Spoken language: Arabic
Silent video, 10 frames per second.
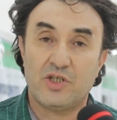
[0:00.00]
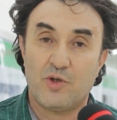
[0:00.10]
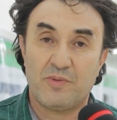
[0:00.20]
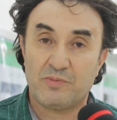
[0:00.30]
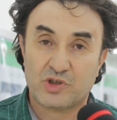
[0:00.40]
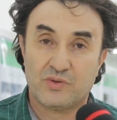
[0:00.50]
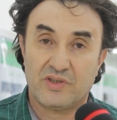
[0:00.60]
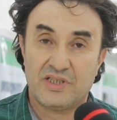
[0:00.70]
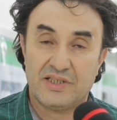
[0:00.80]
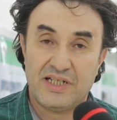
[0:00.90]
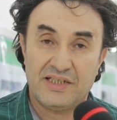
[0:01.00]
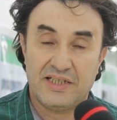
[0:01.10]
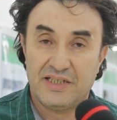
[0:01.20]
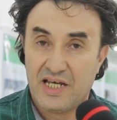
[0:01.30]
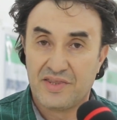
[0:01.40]
اللي هما مشكورين
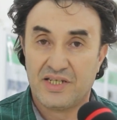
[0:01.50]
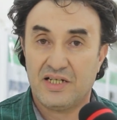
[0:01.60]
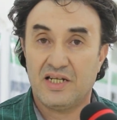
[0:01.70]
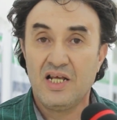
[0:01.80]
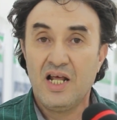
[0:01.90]
يعني على هذا